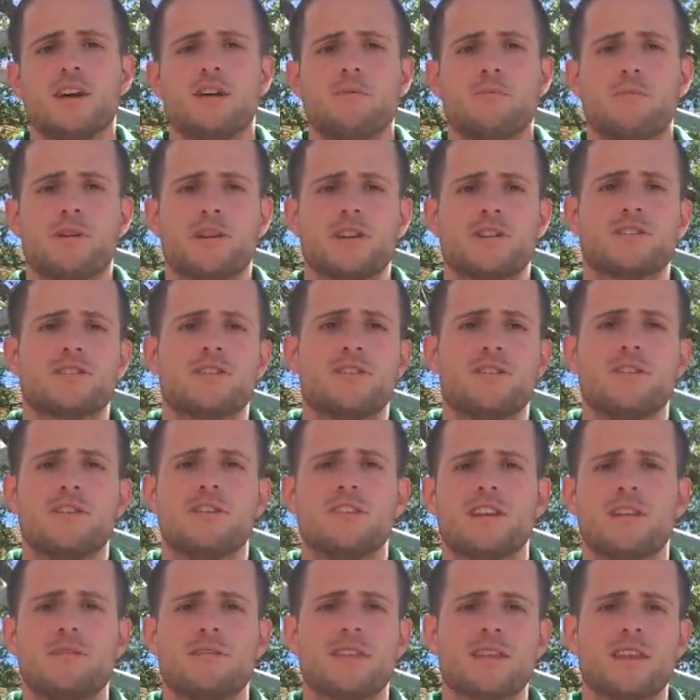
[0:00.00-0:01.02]
Por eso,
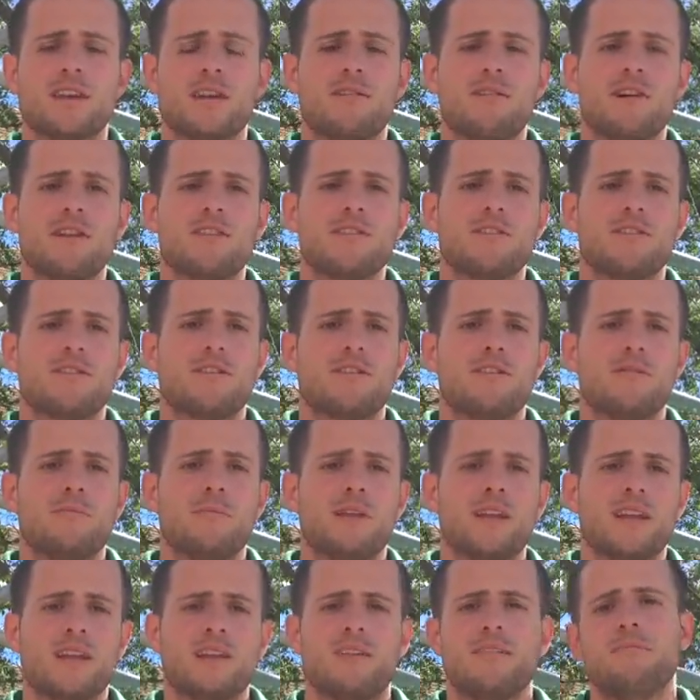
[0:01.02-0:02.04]
de vez en cuando
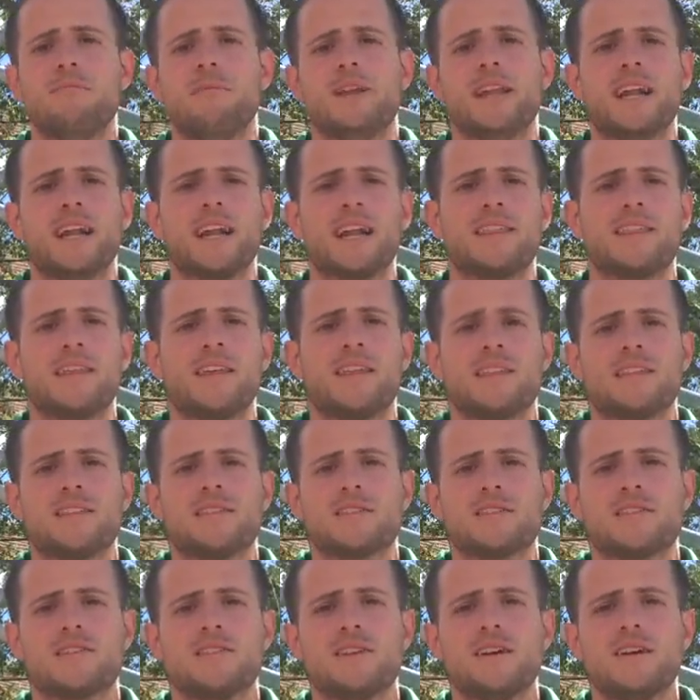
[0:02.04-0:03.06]
conviene mirar hacia
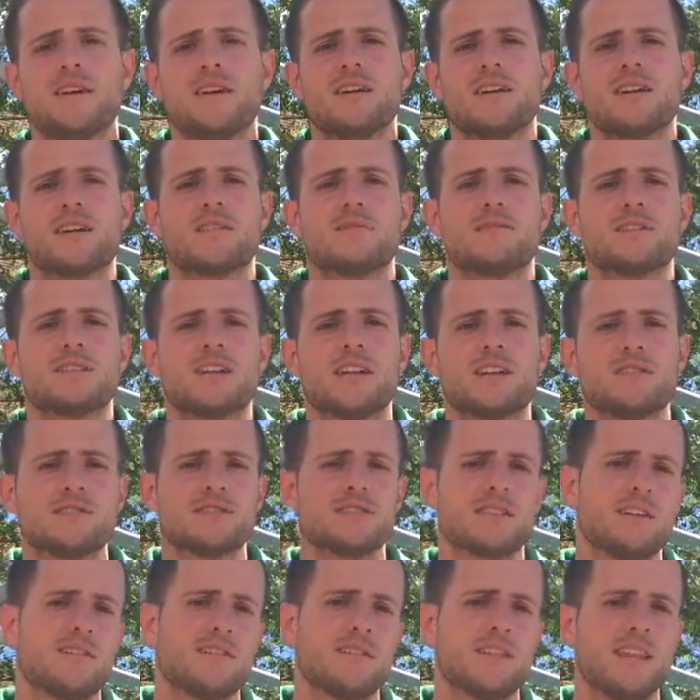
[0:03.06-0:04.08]
adentro, revisar
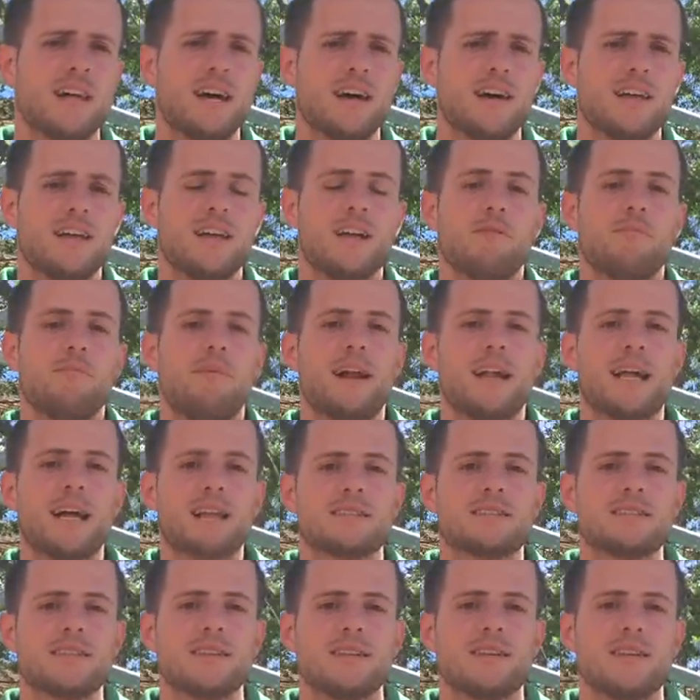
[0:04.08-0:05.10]
nuestra vida,
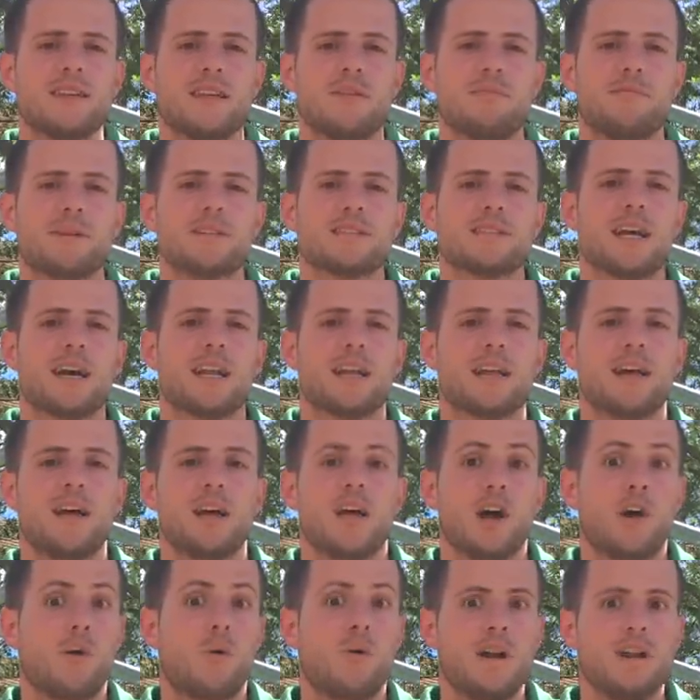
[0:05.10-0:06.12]
pararse y pensar,
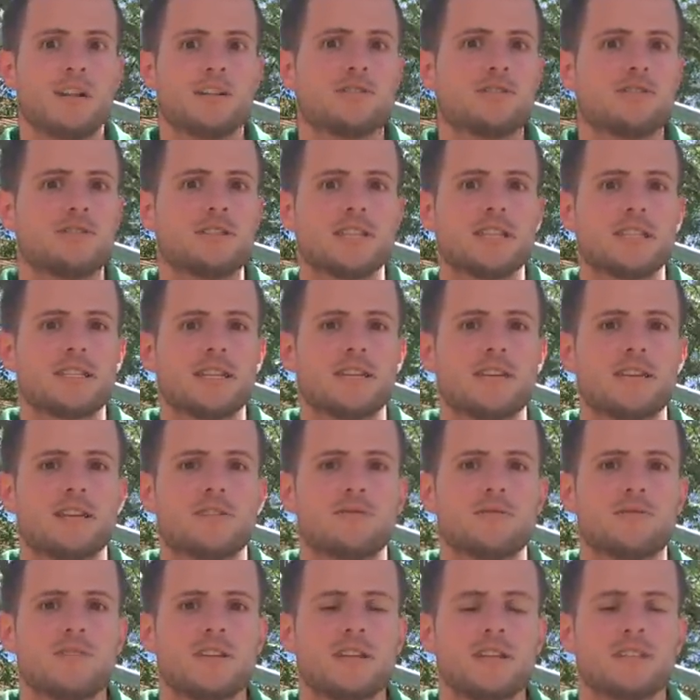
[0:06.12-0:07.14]
¿Cuáles son estas
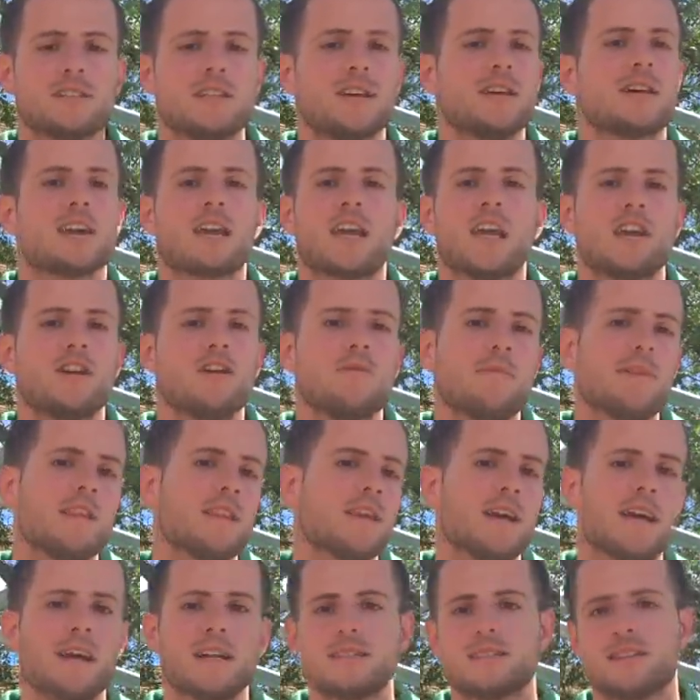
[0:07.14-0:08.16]
actitudes que no me
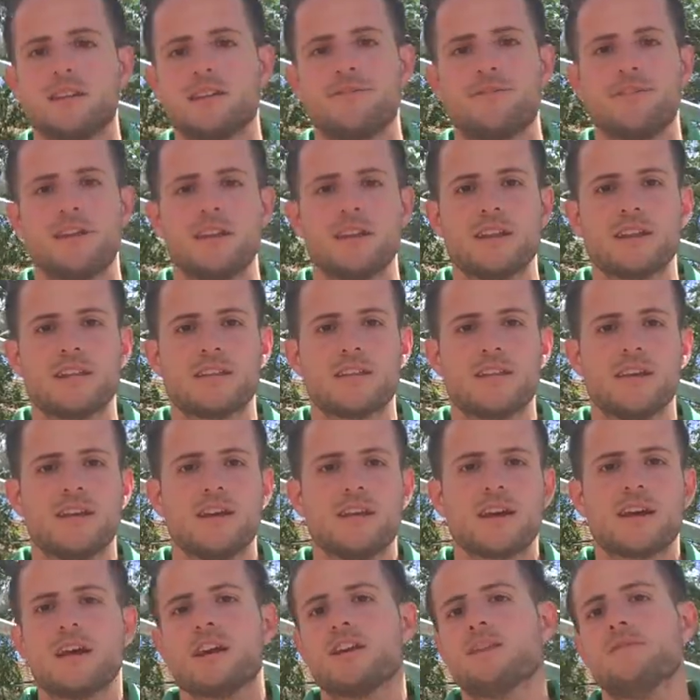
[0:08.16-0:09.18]
dejan ser feliz,
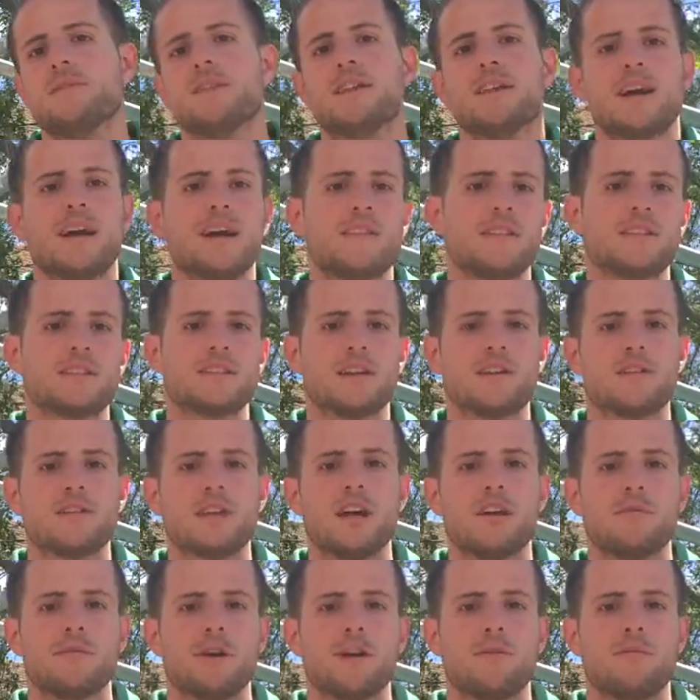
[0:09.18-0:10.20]
que no me dejan
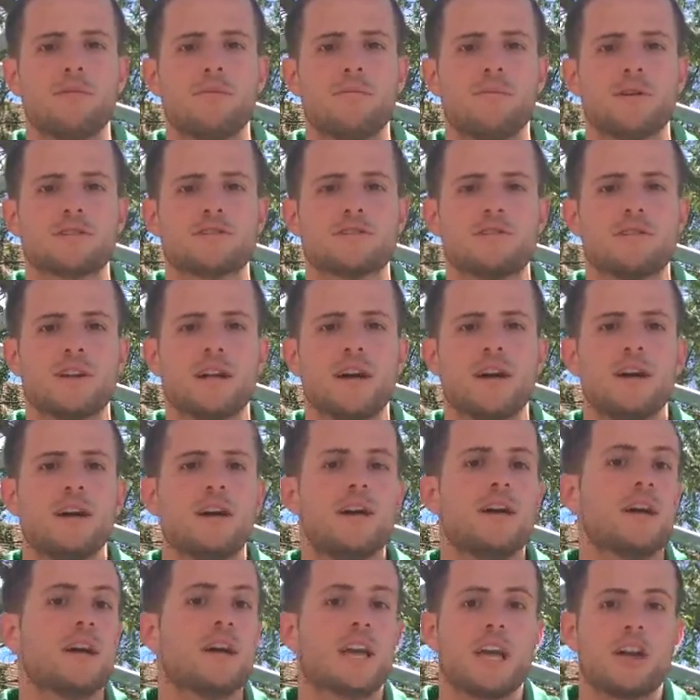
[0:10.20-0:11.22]
desarrollarme como persona,
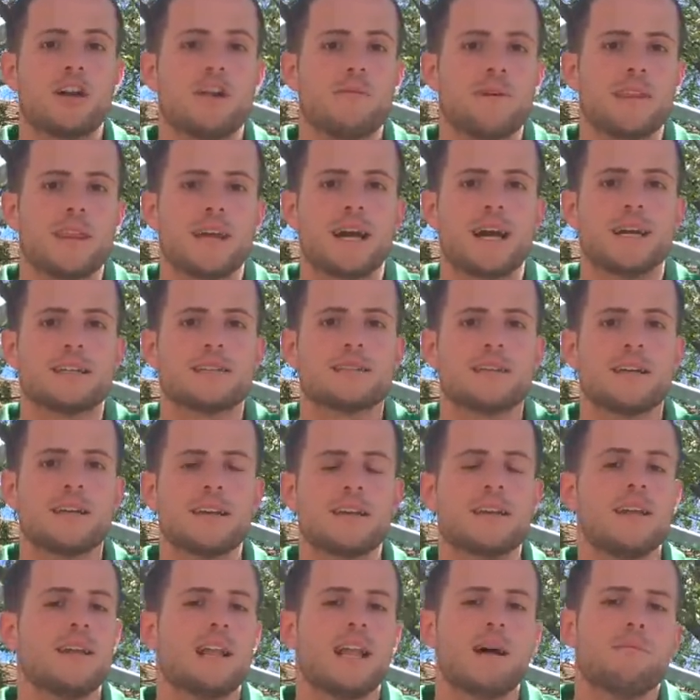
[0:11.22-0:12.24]
que no me dejan
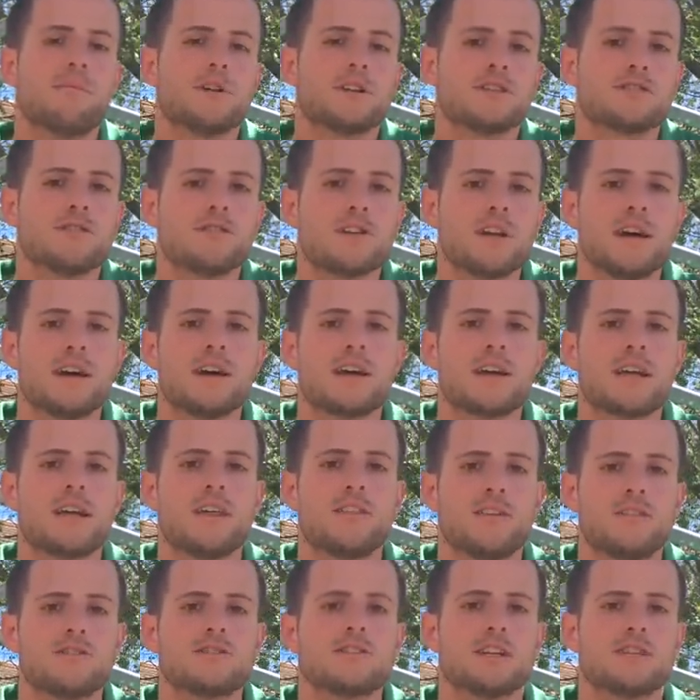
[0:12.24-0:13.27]
ser la persona que
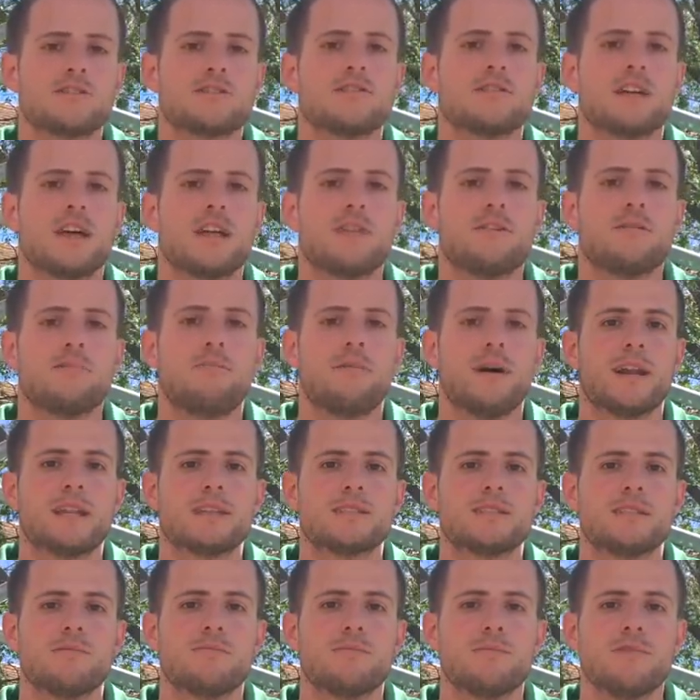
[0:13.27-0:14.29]
Dios ha soñado para
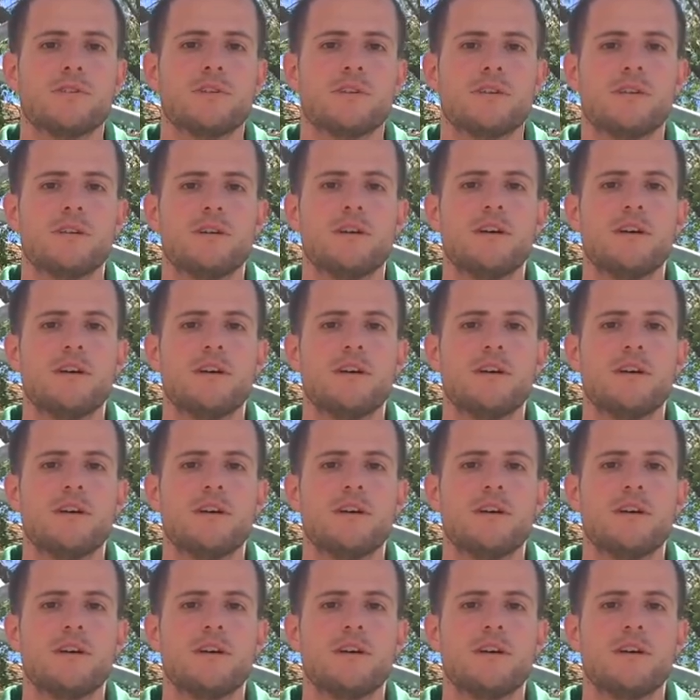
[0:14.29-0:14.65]
este mundo?